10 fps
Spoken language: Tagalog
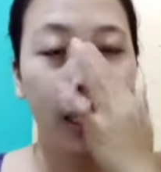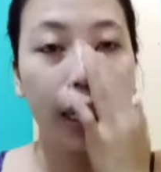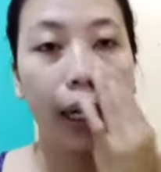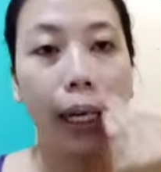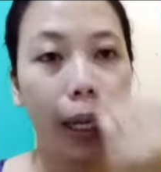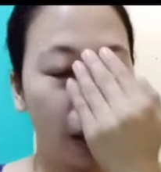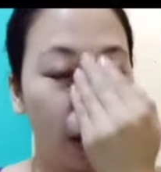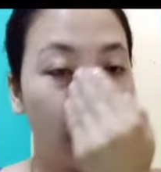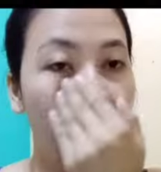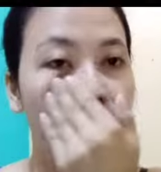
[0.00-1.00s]
Uh,
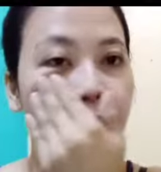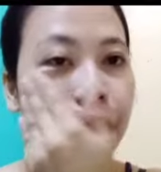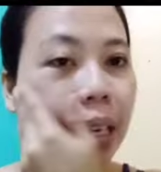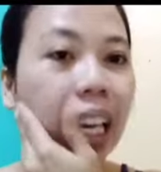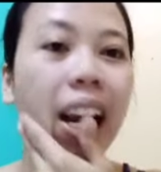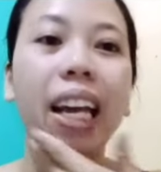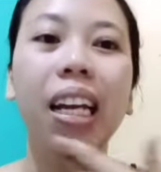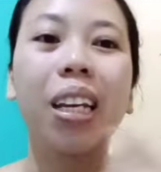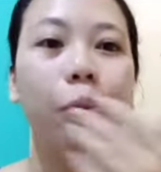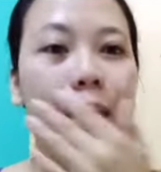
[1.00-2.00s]
exact kilay
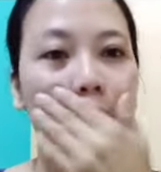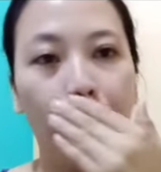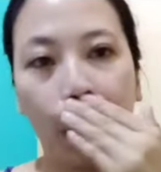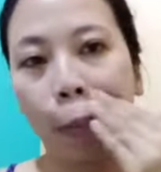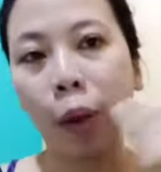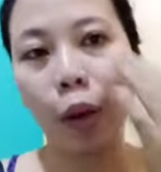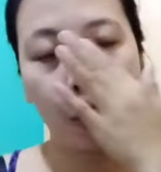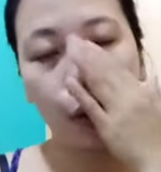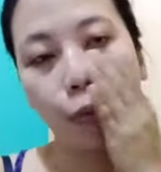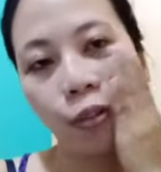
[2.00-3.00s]
and lipstick.
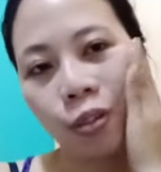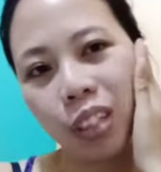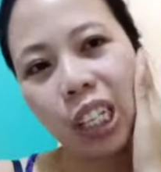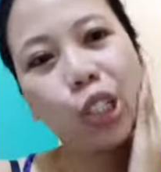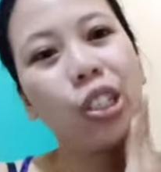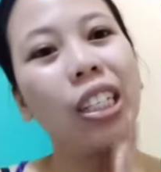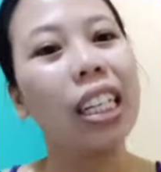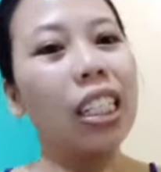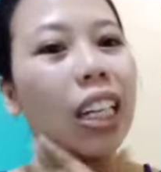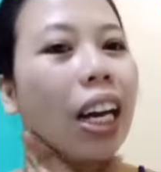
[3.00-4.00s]
Pero foundation
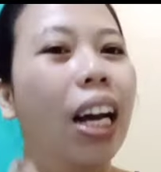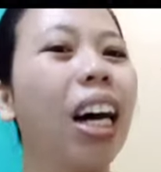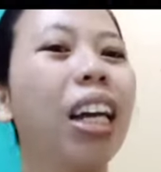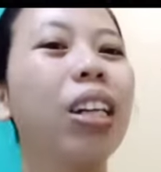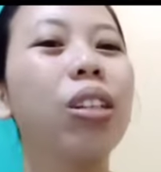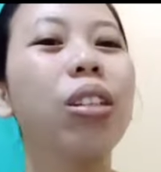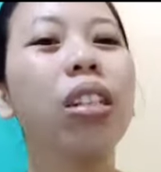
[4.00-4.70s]
at saka ano...